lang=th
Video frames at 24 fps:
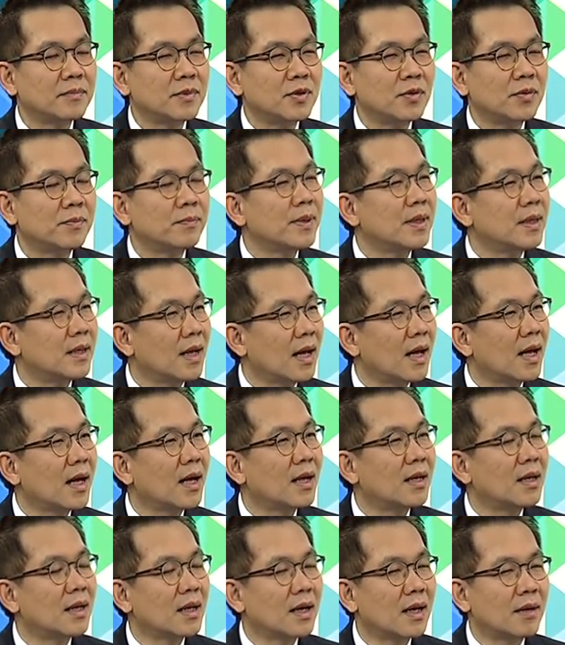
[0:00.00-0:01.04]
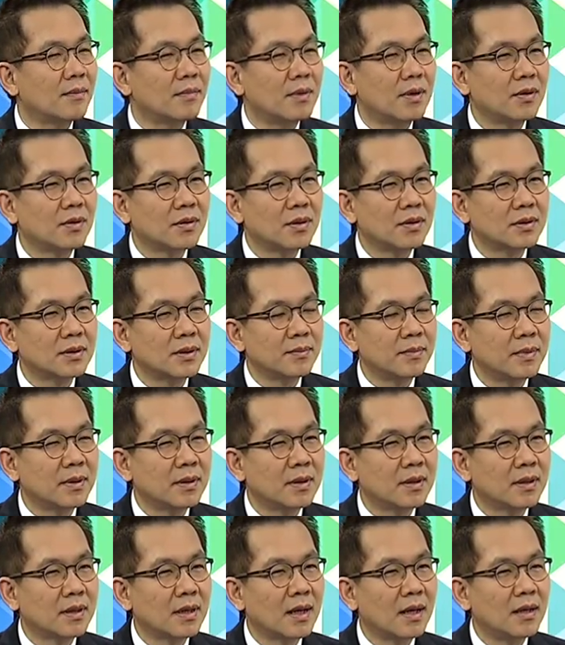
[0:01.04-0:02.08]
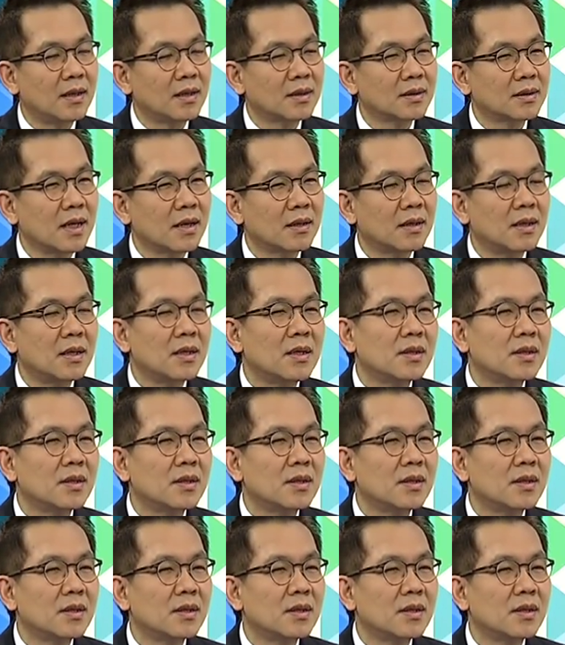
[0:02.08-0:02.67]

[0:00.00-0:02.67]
ยนปีหน้านะครับเราก็จะมีการเลือกตั้ง